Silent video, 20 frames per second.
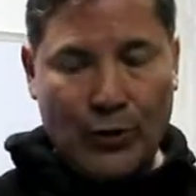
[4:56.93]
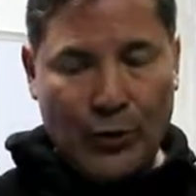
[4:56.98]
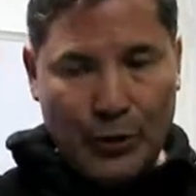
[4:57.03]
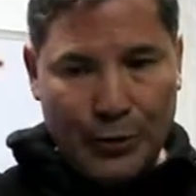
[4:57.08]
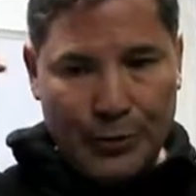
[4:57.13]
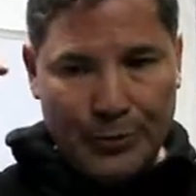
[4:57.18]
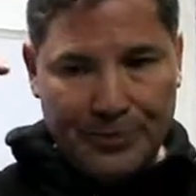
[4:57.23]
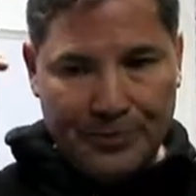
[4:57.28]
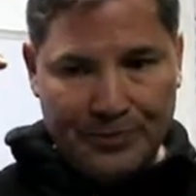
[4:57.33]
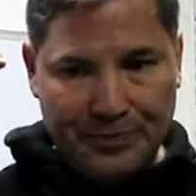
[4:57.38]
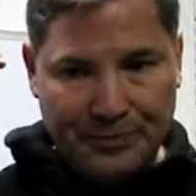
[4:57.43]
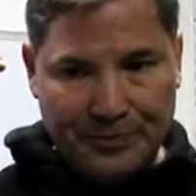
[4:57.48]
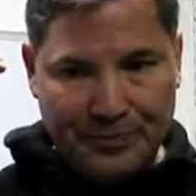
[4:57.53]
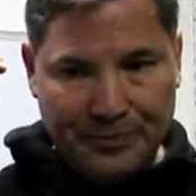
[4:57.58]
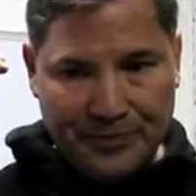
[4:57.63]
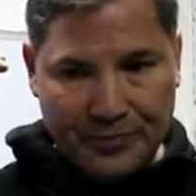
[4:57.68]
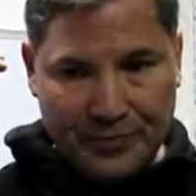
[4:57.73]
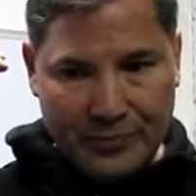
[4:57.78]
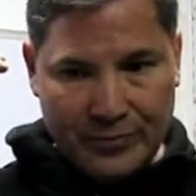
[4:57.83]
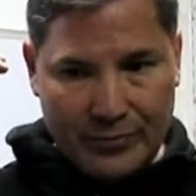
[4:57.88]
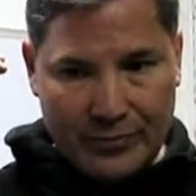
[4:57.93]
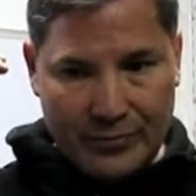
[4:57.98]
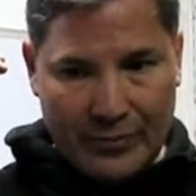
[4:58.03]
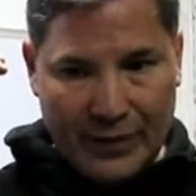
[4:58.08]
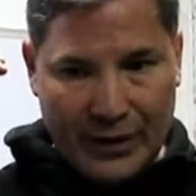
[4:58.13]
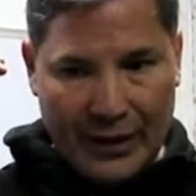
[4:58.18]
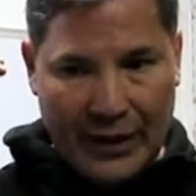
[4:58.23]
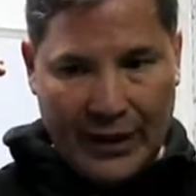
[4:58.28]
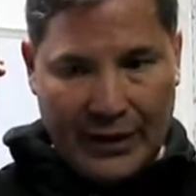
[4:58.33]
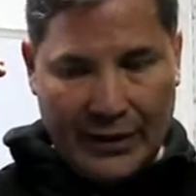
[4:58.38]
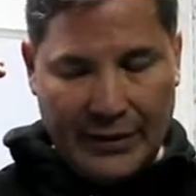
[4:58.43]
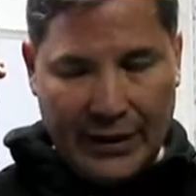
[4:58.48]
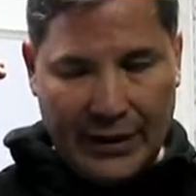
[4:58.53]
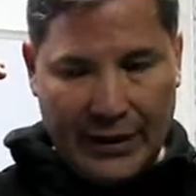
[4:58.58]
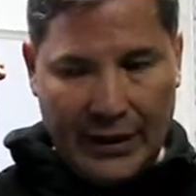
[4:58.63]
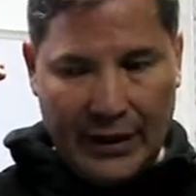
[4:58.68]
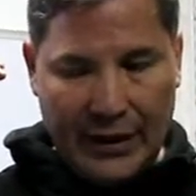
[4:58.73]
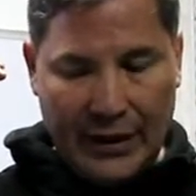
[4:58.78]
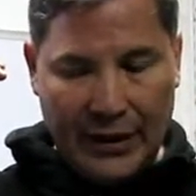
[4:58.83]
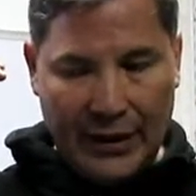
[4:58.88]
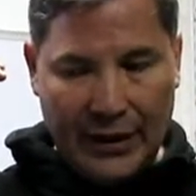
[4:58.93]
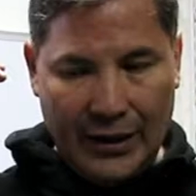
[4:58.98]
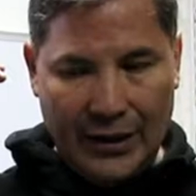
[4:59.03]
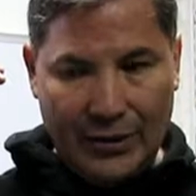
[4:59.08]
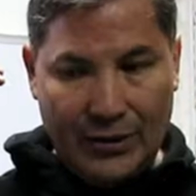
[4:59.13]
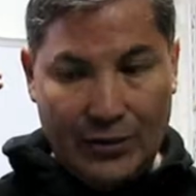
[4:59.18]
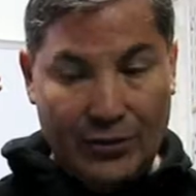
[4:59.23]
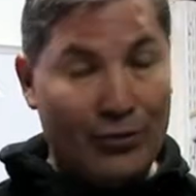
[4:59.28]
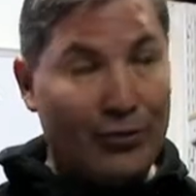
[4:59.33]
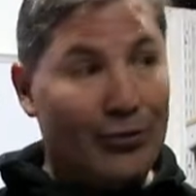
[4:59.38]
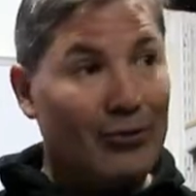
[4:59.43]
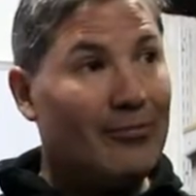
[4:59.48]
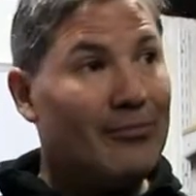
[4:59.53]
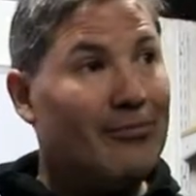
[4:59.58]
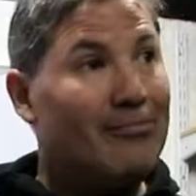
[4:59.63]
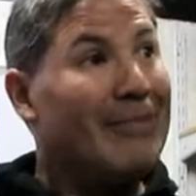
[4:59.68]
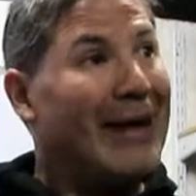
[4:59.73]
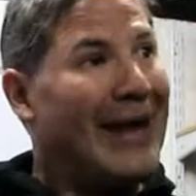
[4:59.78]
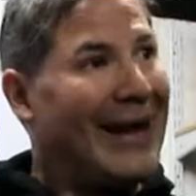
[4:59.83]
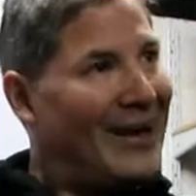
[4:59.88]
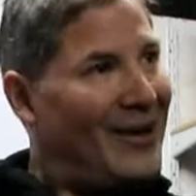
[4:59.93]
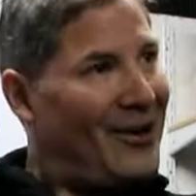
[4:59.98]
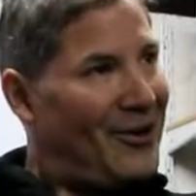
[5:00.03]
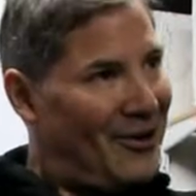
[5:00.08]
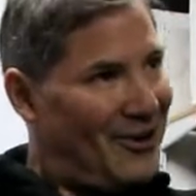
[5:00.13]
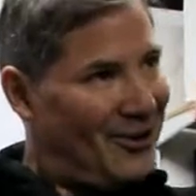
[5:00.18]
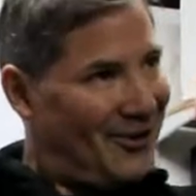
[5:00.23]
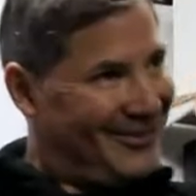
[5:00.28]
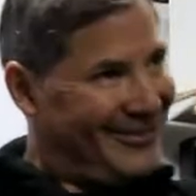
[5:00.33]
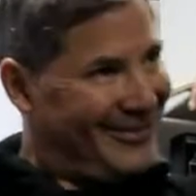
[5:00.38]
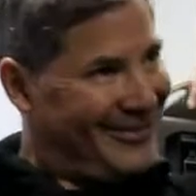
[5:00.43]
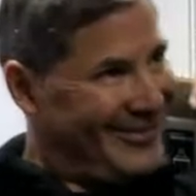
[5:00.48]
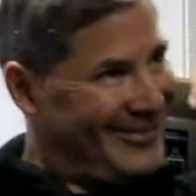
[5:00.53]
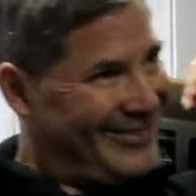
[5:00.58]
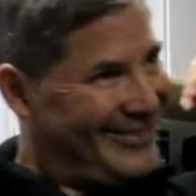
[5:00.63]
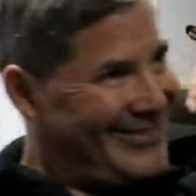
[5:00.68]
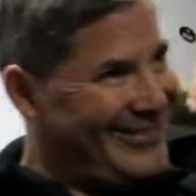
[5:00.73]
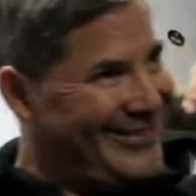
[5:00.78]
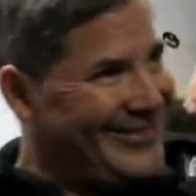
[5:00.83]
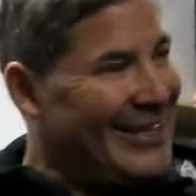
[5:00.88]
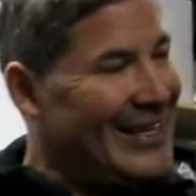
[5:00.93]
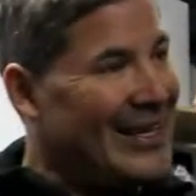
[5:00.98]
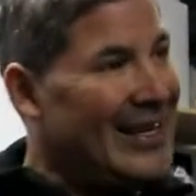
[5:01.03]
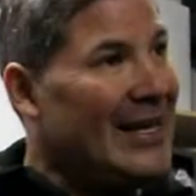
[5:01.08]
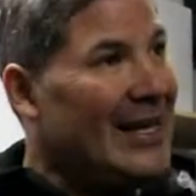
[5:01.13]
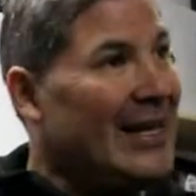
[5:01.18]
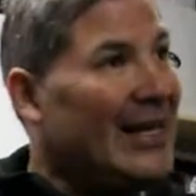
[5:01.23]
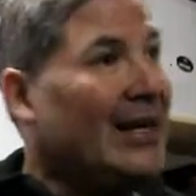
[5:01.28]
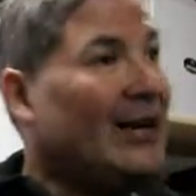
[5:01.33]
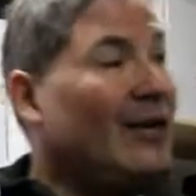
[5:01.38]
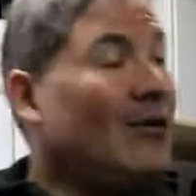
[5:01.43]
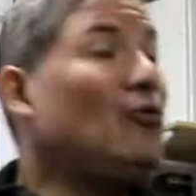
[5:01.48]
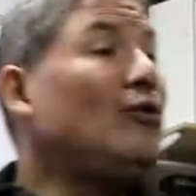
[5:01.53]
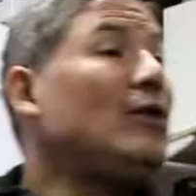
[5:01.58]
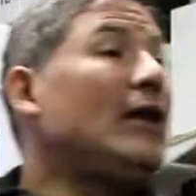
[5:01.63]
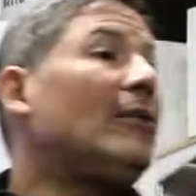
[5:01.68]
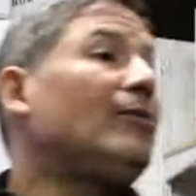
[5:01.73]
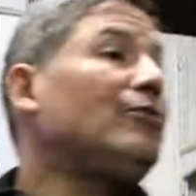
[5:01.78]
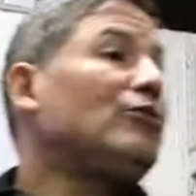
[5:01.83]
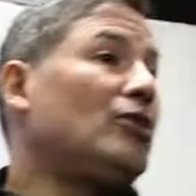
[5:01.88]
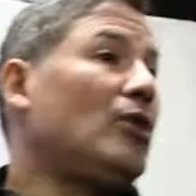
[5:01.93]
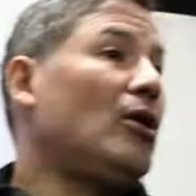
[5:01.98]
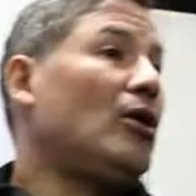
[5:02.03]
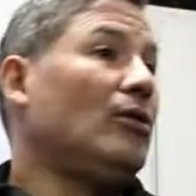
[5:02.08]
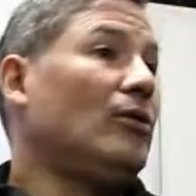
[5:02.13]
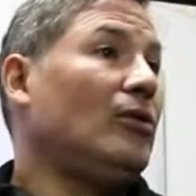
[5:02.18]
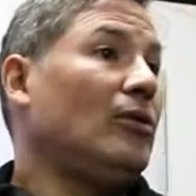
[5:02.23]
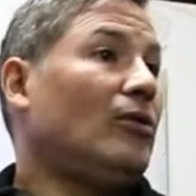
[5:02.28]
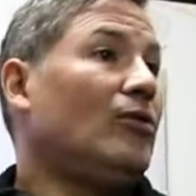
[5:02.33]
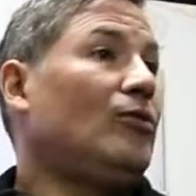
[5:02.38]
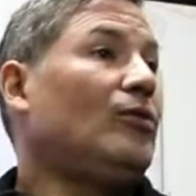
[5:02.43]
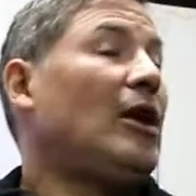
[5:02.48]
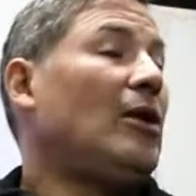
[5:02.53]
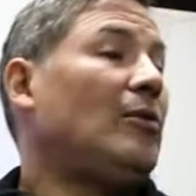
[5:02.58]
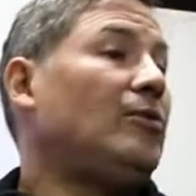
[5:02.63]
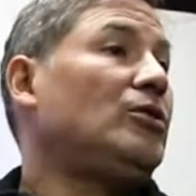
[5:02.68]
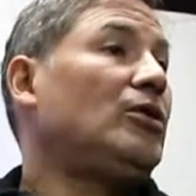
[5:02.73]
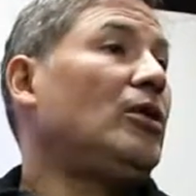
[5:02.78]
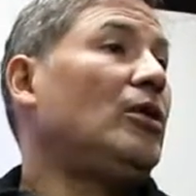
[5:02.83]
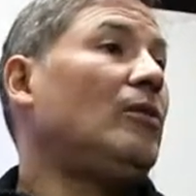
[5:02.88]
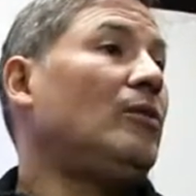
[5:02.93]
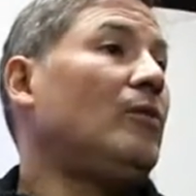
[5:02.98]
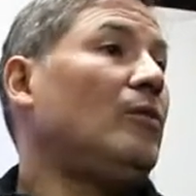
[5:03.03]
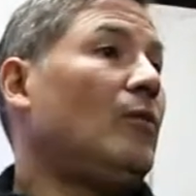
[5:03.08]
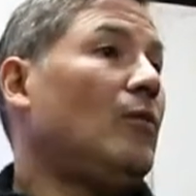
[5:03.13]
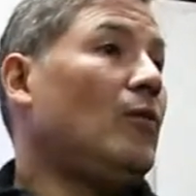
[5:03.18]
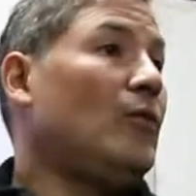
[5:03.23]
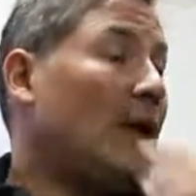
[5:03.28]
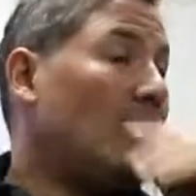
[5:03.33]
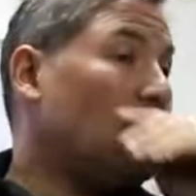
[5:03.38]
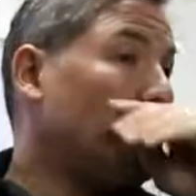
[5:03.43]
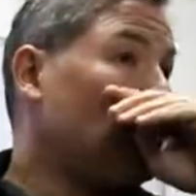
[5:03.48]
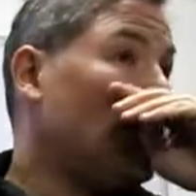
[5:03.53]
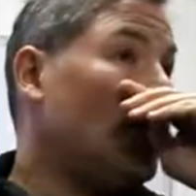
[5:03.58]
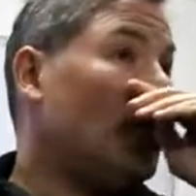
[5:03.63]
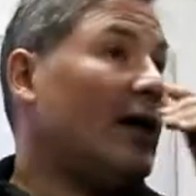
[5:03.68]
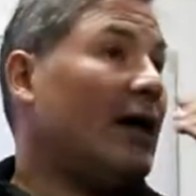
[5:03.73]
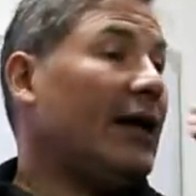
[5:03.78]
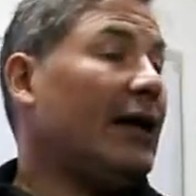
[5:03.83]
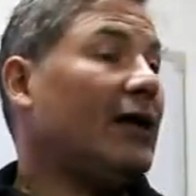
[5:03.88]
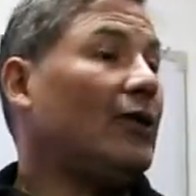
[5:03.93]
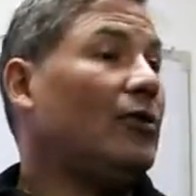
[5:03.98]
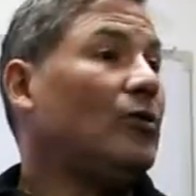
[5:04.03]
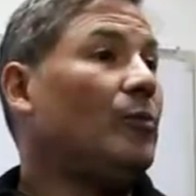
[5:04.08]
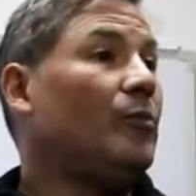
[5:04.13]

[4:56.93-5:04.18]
tu, mm, este, tu megalodón, una opción, una opción, una opción es que